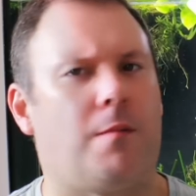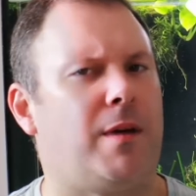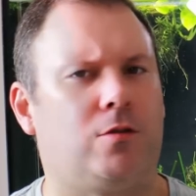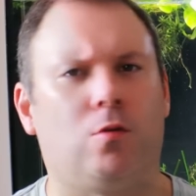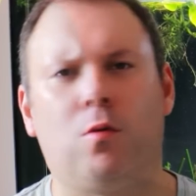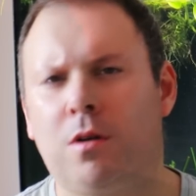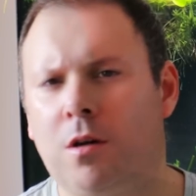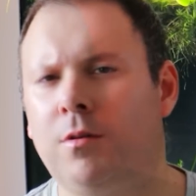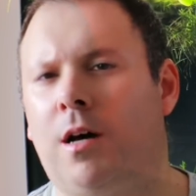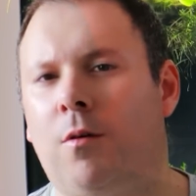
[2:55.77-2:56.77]
amadora
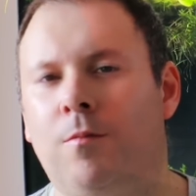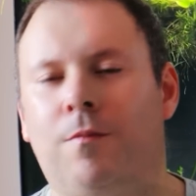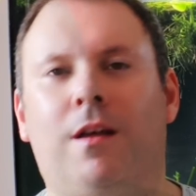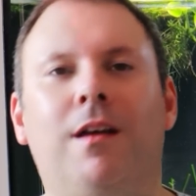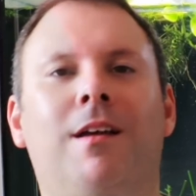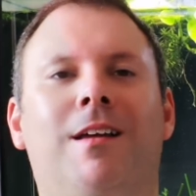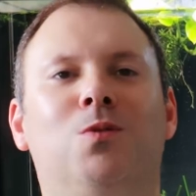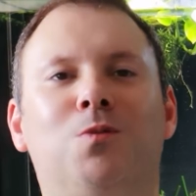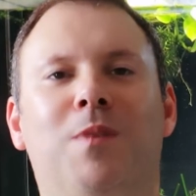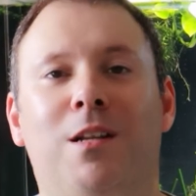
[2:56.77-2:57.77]
ou não. Né?
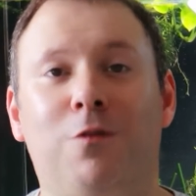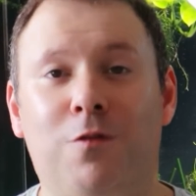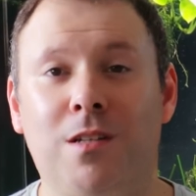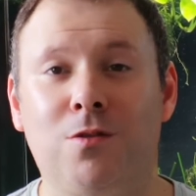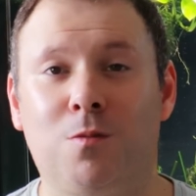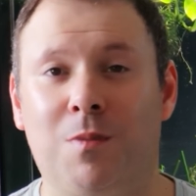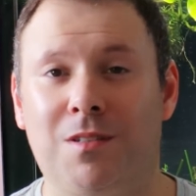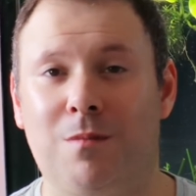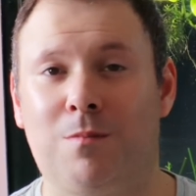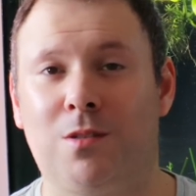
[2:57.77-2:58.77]
Os benefícios
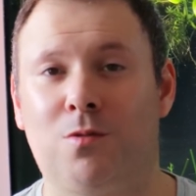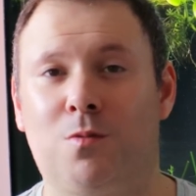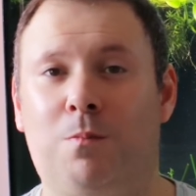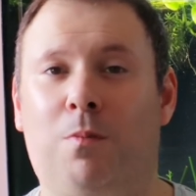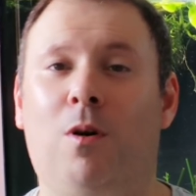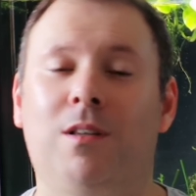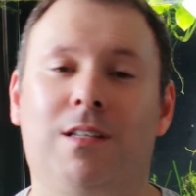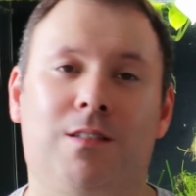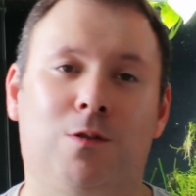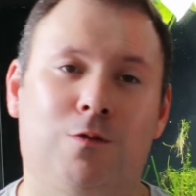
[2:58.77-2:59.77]
percebidos
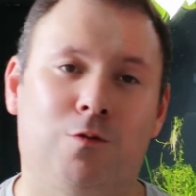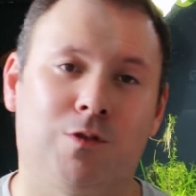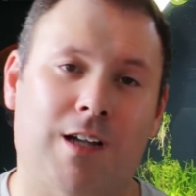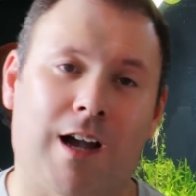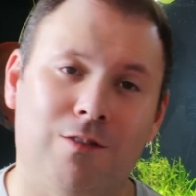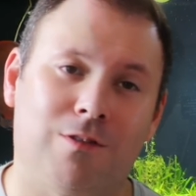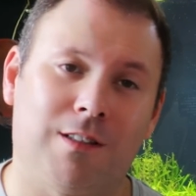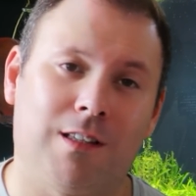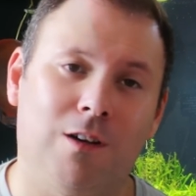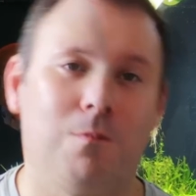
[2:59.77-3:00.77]
podem ser ofuscados,
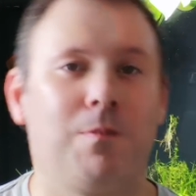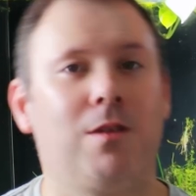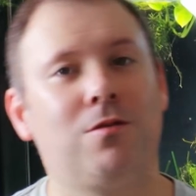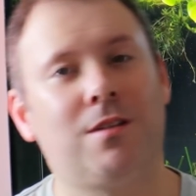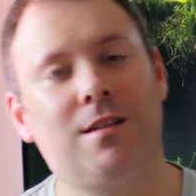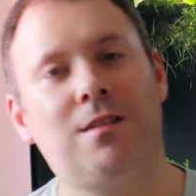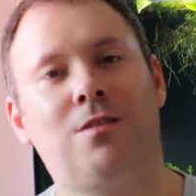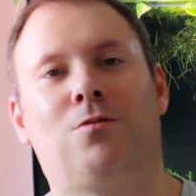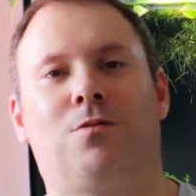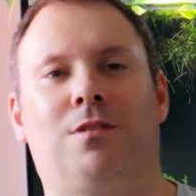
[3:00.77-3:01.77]
então, pelos
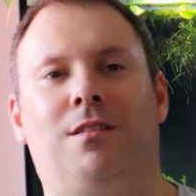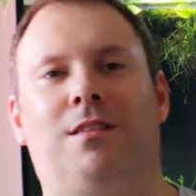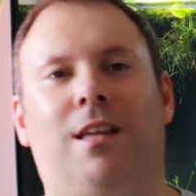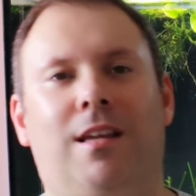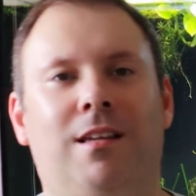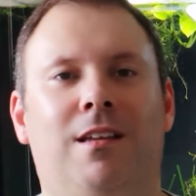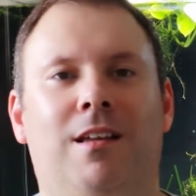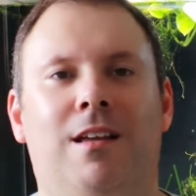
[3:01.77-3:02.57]
riscos que tem